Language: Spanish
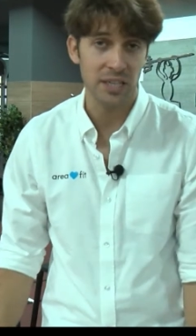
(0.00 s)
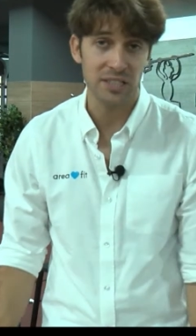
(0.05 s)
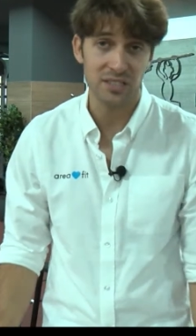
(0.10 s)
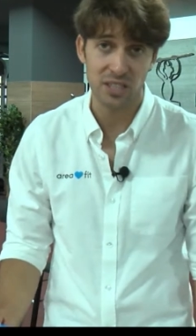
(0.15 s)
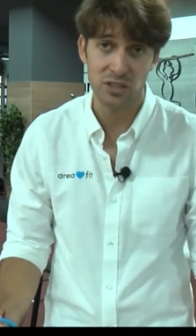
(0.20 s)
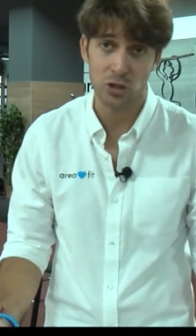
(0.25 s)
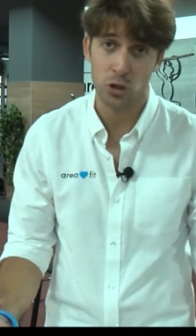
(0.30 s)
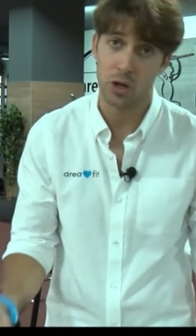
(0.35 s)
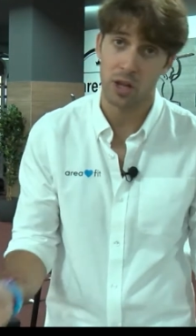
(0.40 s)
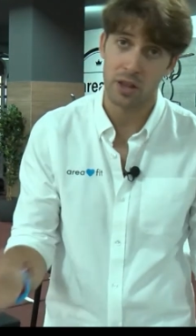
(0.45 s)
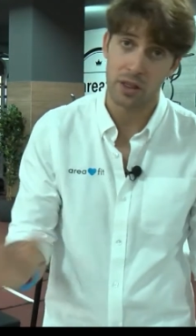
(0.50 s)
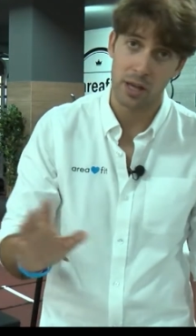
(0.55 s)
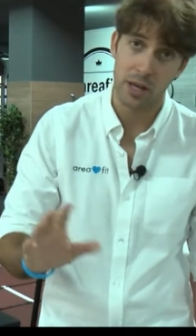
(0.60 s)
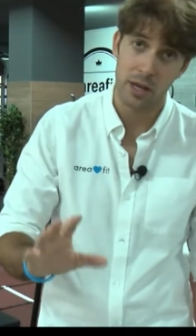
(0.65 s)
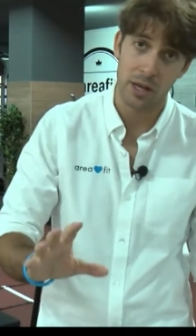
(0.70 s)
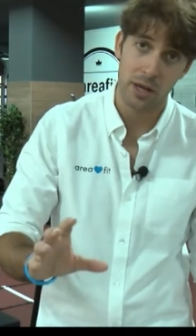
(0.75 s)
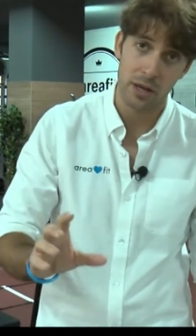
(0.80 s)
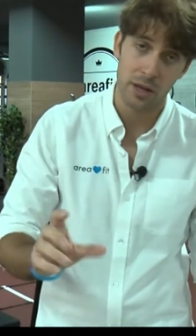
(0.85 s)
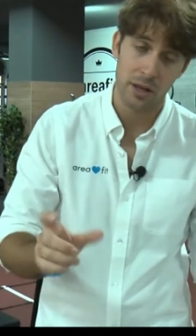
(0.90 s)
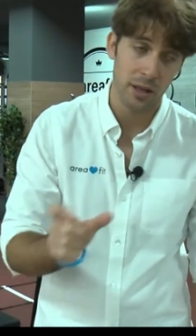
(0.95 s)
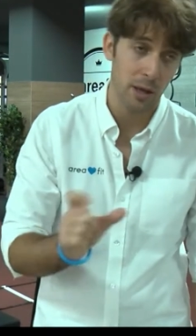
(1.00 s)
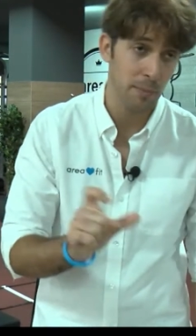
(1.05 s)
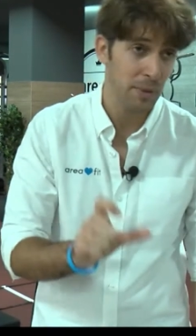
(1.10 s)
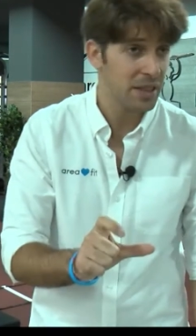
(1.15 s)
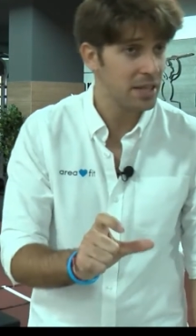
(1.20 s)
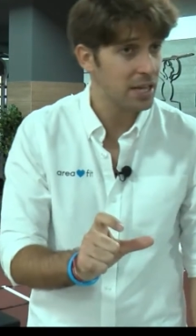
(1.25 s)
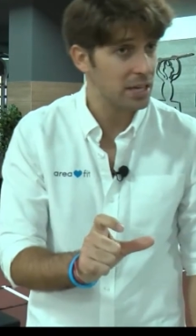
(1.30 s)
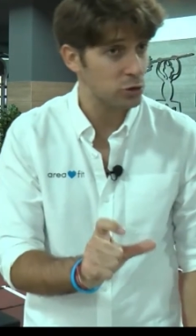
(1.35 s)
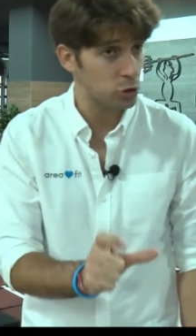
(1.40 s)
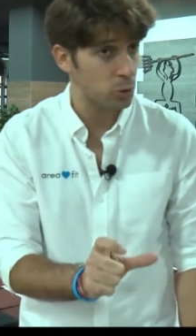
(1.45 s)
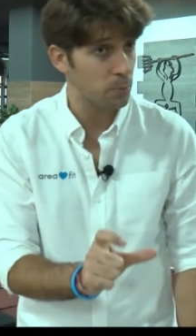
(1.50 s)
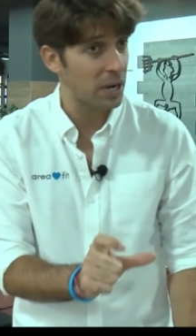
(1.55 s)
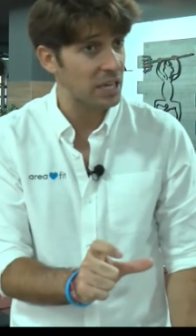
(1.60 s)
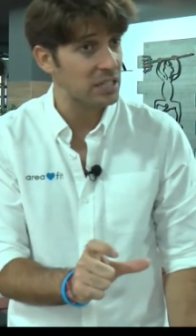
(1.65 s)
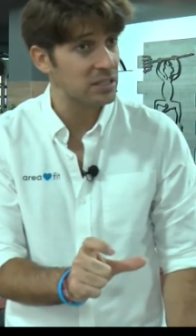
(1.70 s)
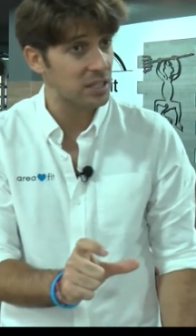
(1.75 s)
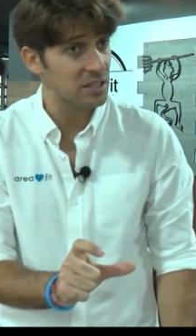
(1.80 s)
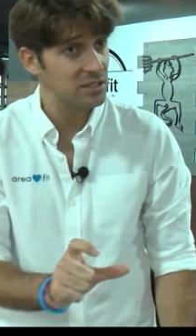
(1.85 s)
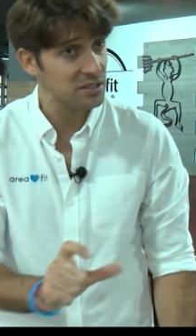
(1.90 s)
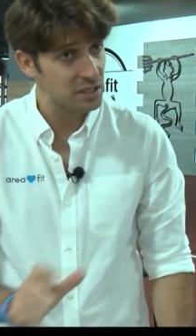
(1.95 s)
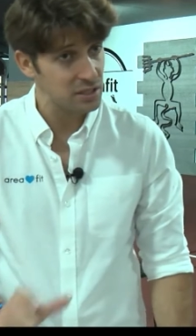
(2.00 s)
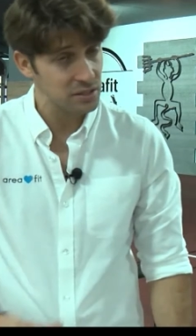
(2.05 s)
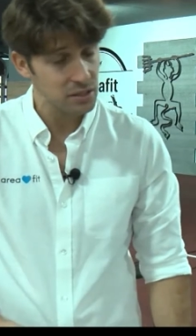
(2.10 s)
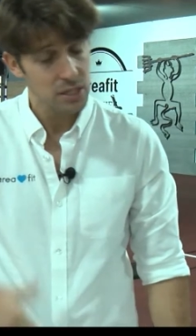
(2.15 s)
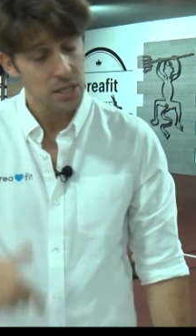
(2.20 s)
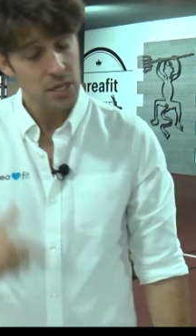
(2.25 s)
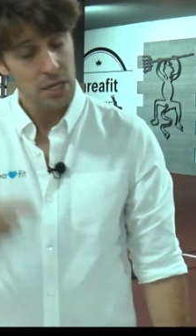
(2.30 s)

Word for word: Hay sesiones de, media que son más intensas